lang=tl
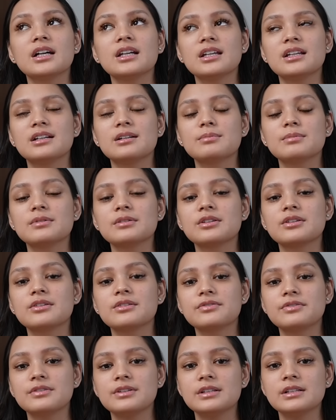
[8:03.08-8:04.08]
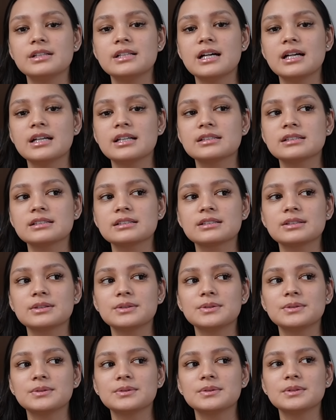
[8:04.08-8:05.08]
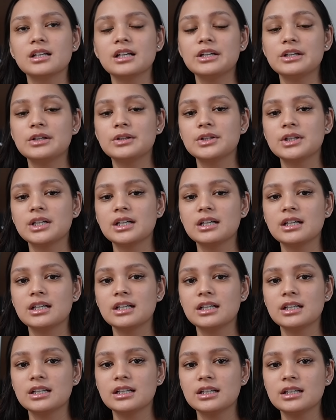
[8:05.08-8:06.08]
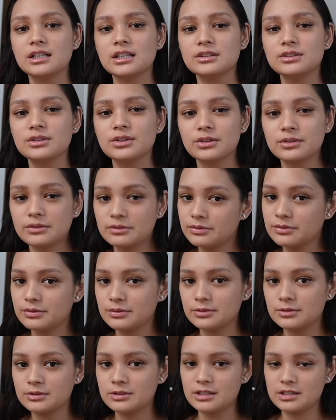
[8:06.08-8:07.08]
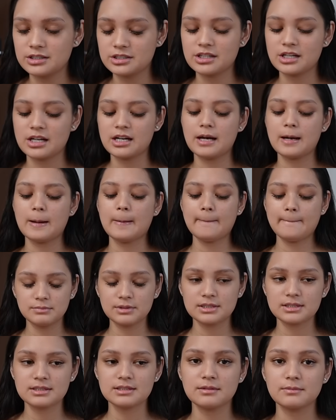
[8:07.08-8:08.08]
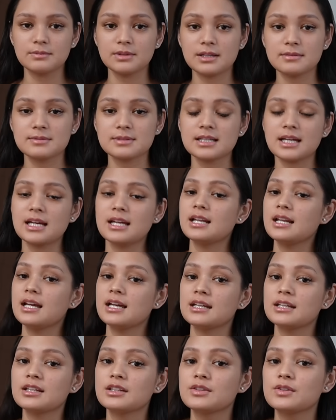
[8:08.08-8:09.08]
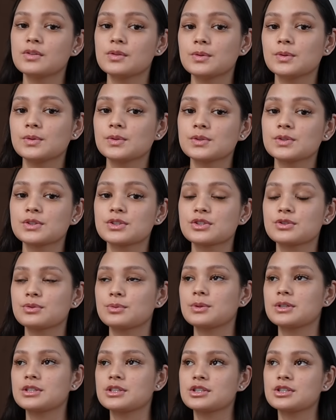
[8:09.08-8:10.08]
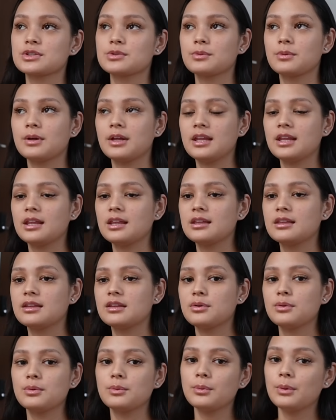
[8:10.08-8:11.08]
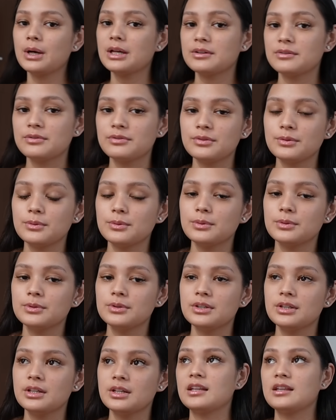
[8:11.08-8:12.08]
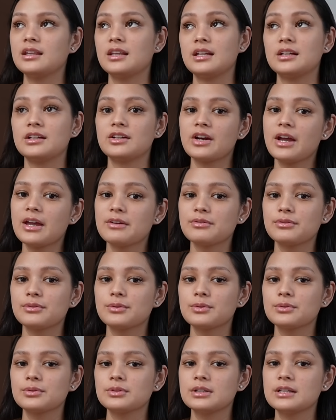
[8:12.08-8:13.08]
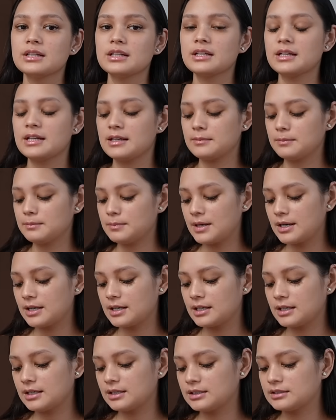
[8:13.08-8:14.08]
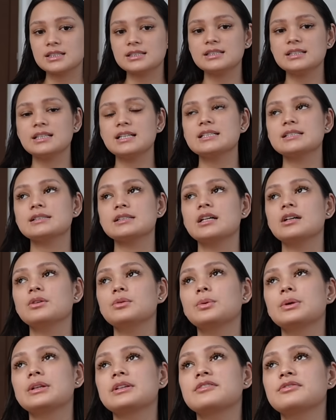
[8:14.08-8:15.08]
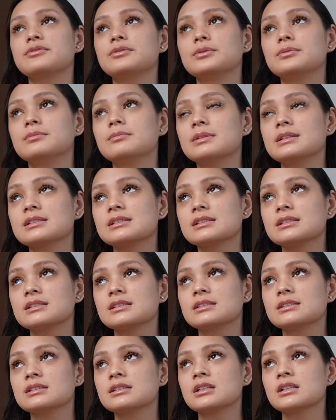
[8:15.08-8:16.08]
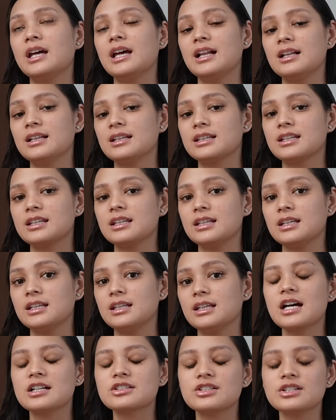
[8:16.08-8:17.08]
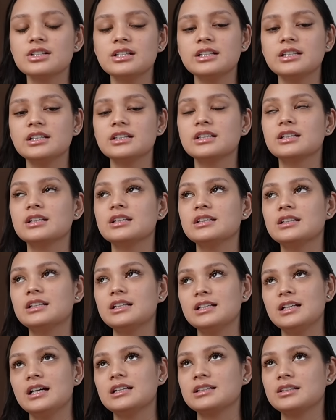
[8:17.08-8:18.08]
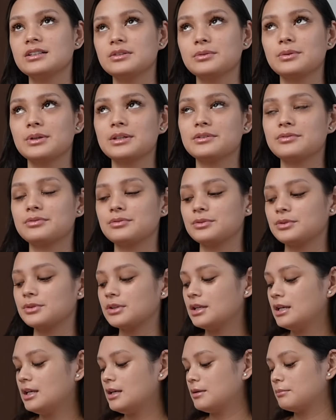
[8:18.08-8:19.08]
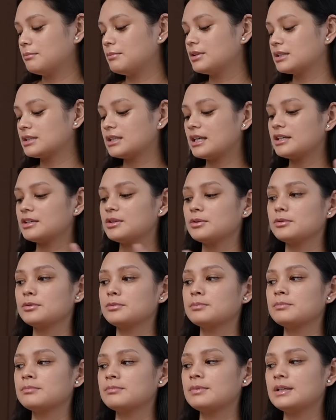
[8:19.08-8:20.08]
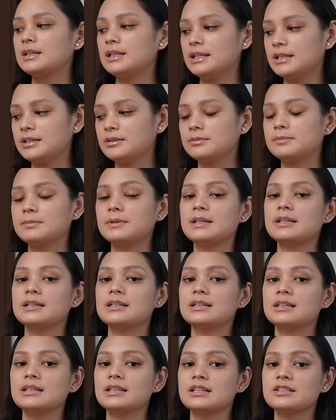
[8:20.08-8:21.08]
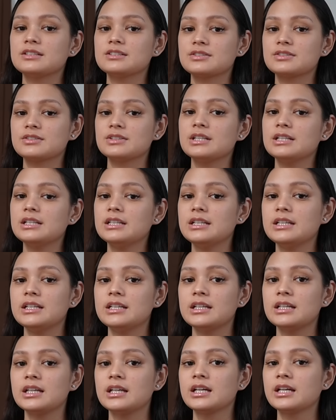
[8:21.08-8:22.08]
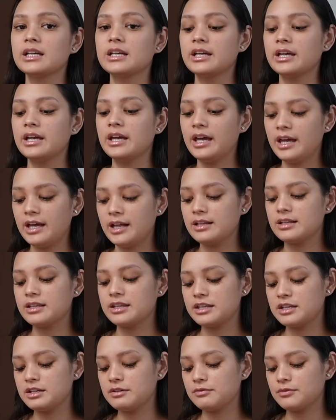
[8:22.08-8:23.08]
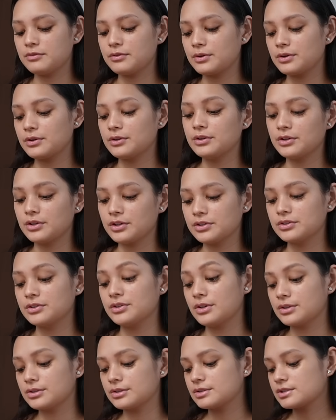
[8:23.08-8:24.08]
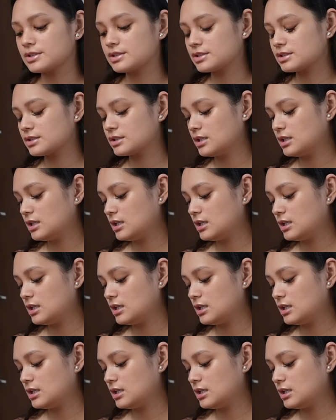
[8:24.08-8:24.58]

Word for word: Ang hirap mag-raw feed, guys. So, ngayon naka-dog food na siya. But sometimes I like to switch with wet food and then dry food, ganyan, para... Kasi guys, ang wet food mas healthy. Actually, hindi lahat ng wet food. But I know paleo pet is really healthy for your dogs.